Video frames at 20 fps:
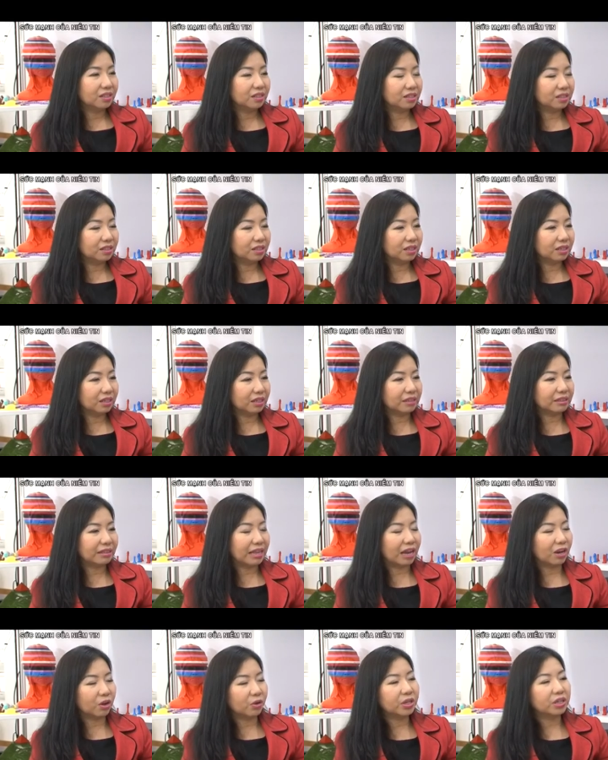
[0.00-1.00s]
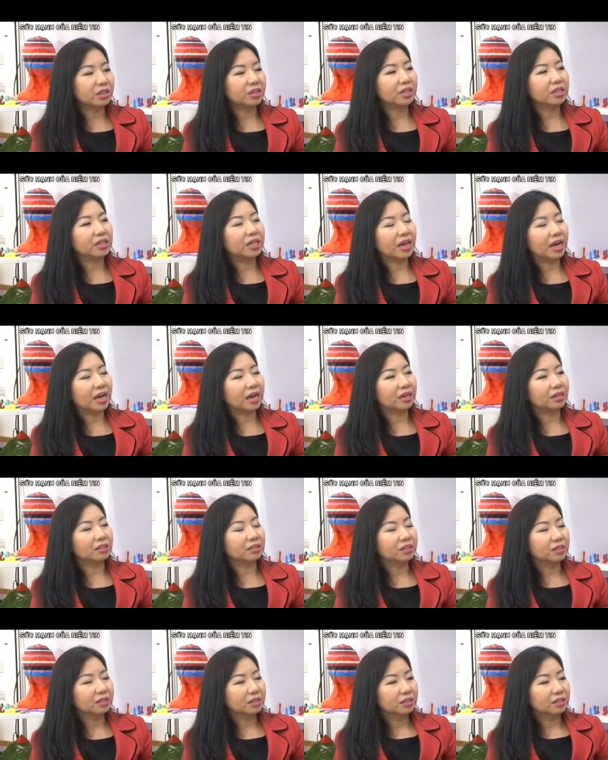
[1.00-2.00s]
thì ờ, anh ta có đề nghị là
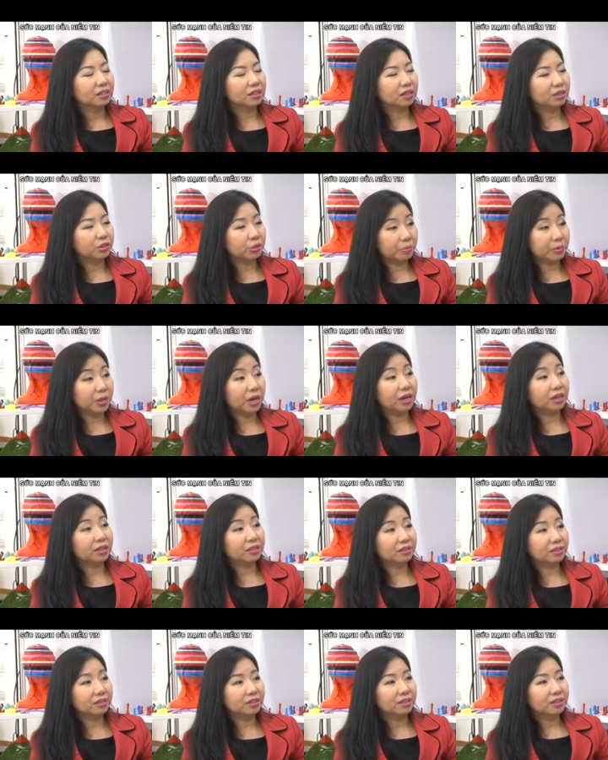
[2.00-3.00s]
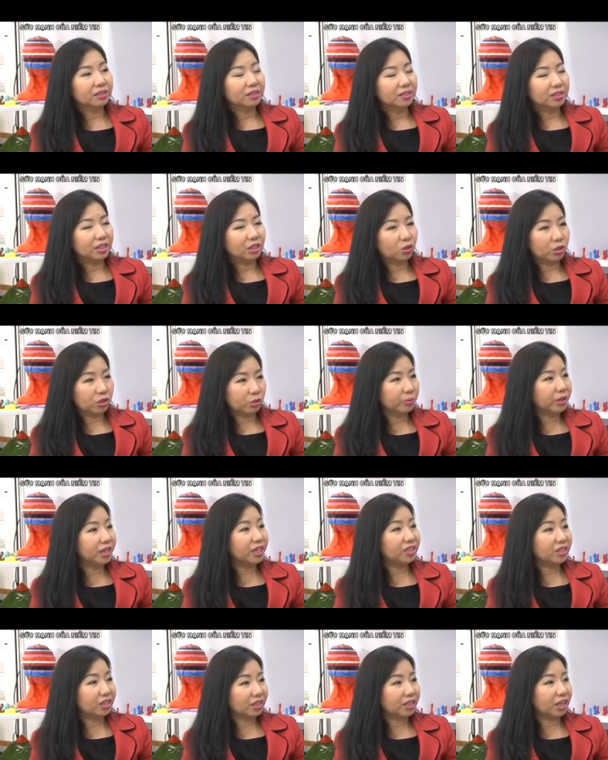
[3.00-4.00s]
à, giúp đỡ thì tôi đồng
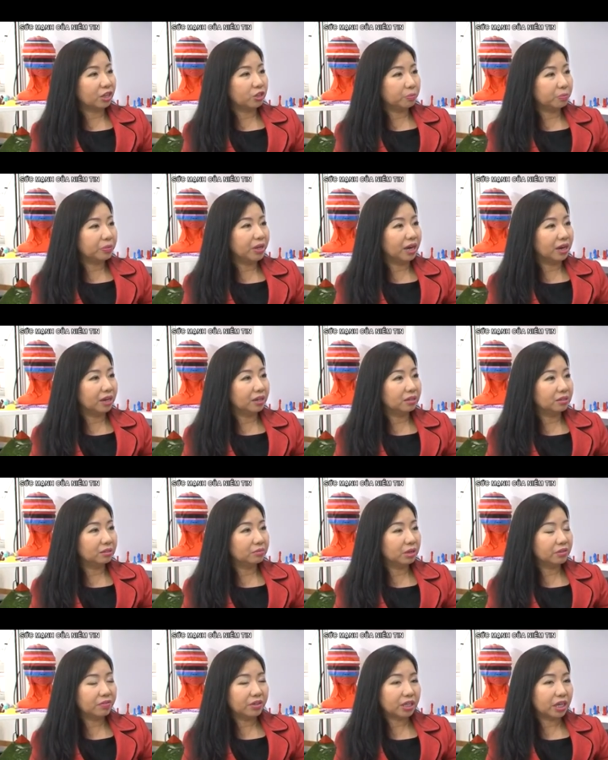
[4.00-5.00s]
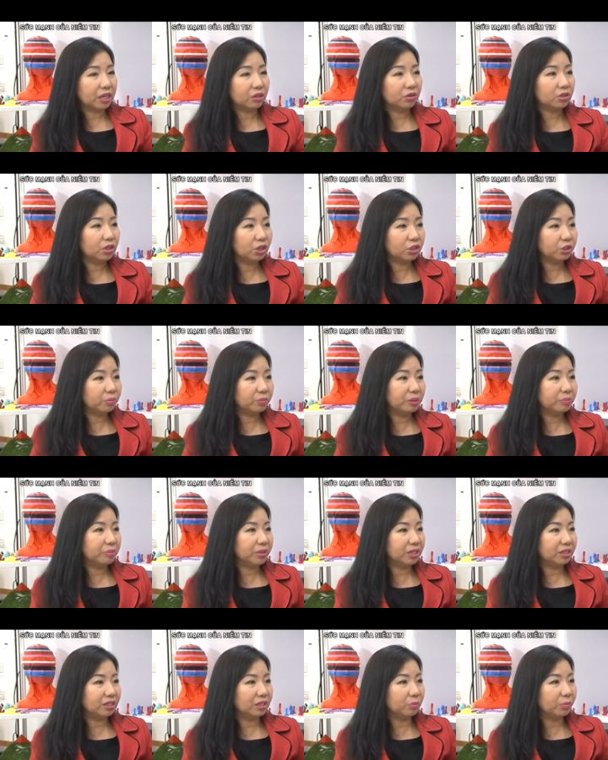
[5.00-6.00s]
ý cho anh ta giúp đỡ bởi vì thấy có người giúp thì
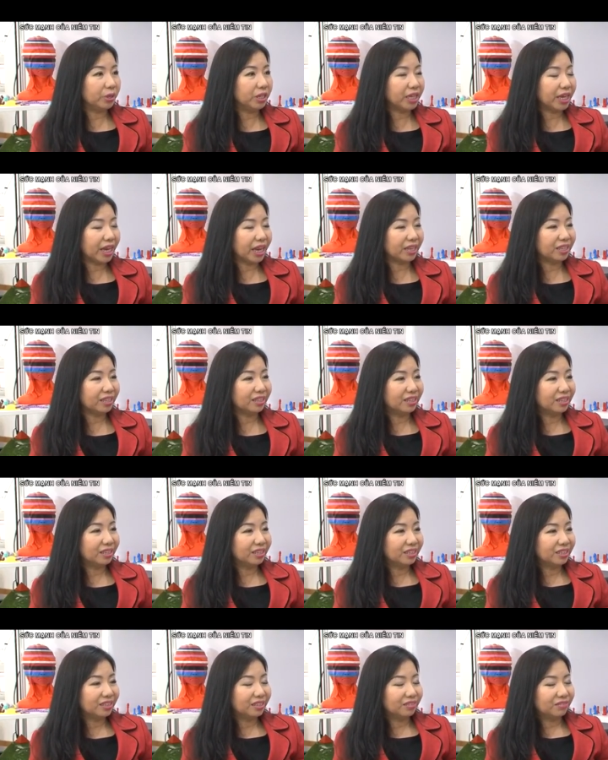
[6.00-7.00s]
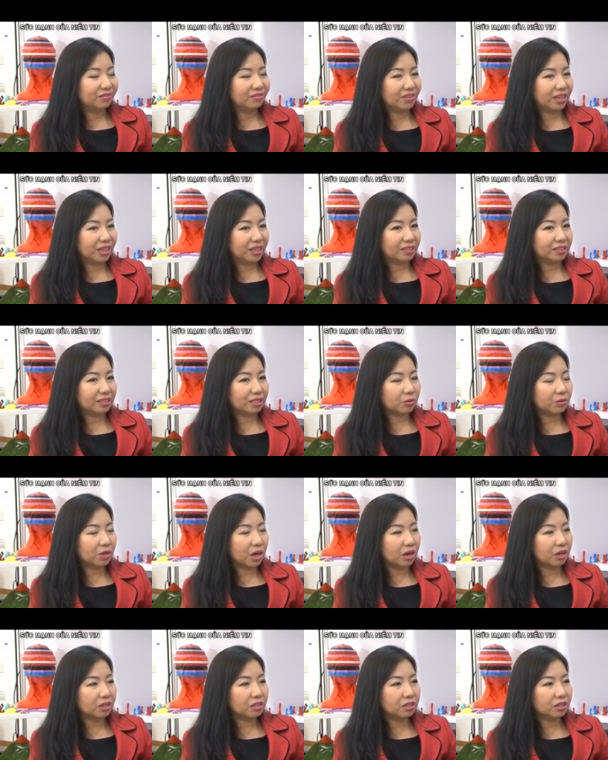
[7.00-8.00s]
mình đồng ý ngay và sau
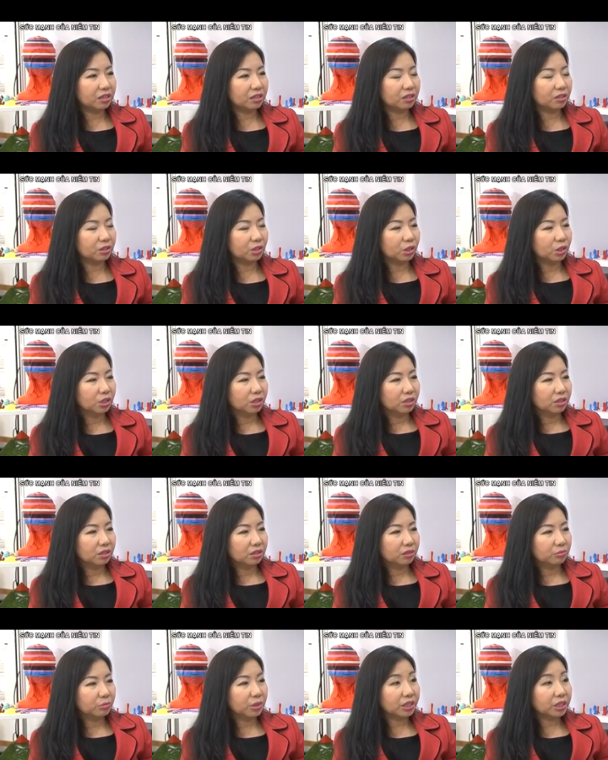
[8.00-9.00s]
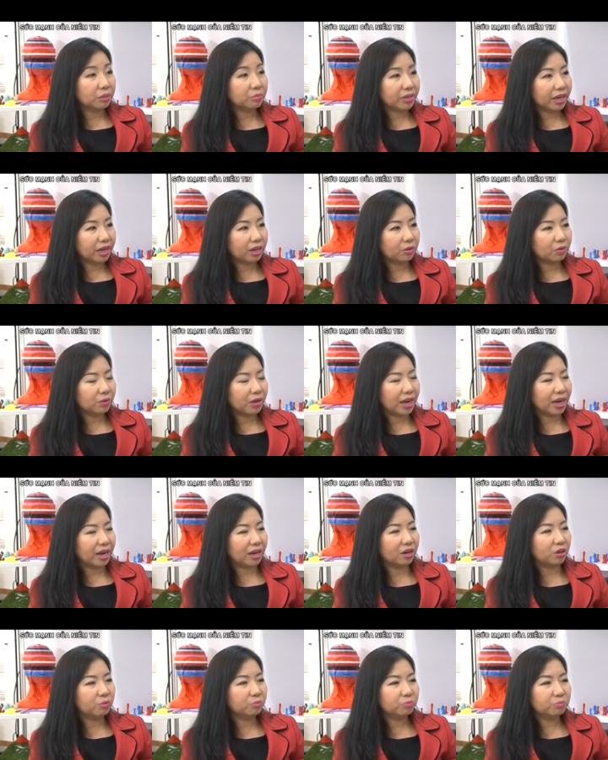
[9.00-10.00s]
đó thì bước tiếp theo là
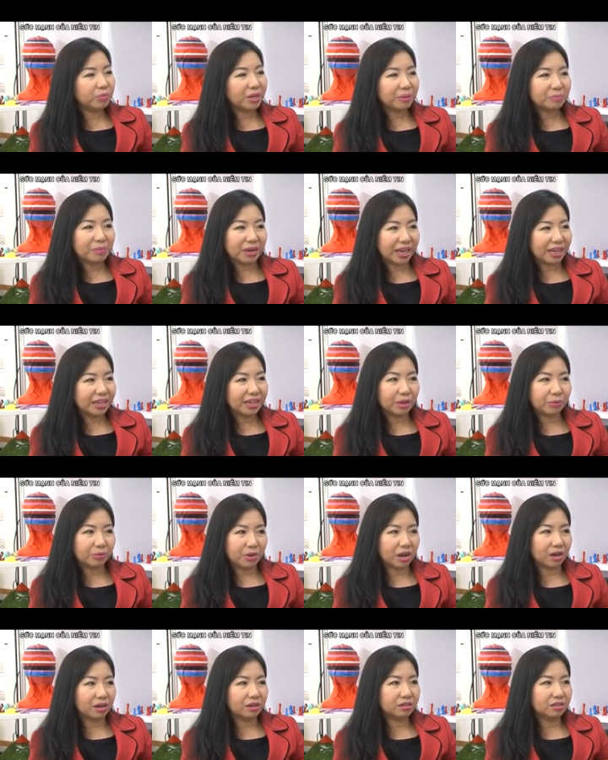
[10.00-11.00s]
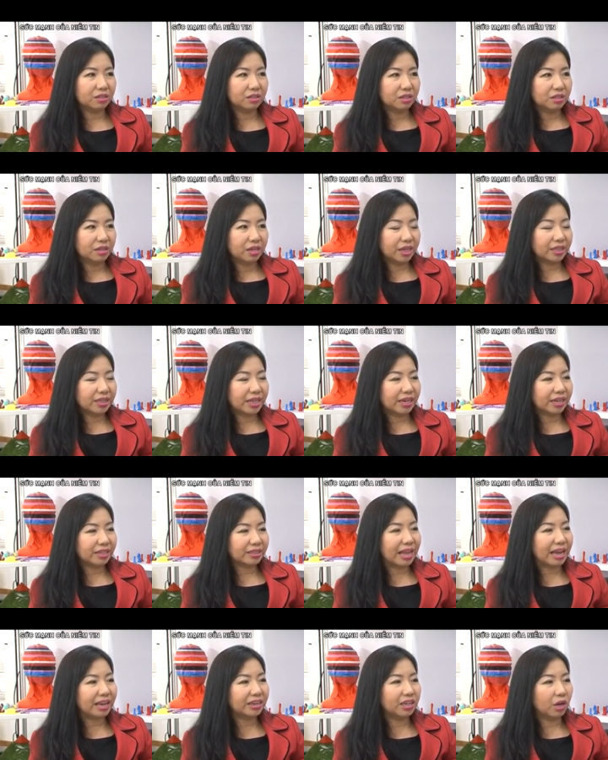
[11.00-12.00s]
không biết bằng cách nào đó anh ta đã
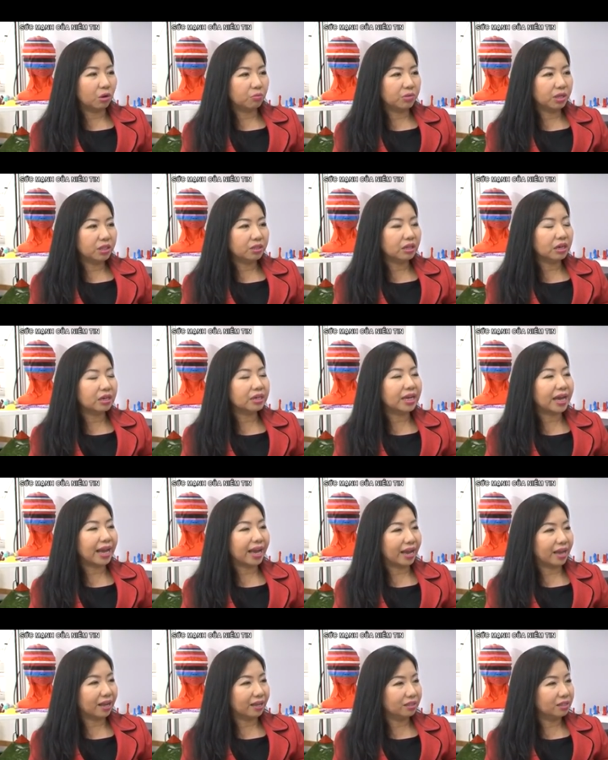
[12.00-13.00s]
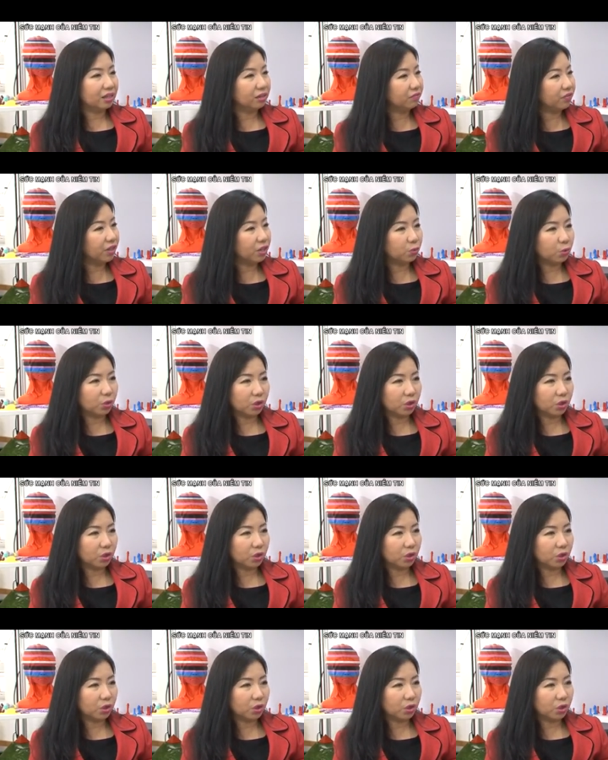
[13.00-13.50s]
tác động đến tất cả nhân viên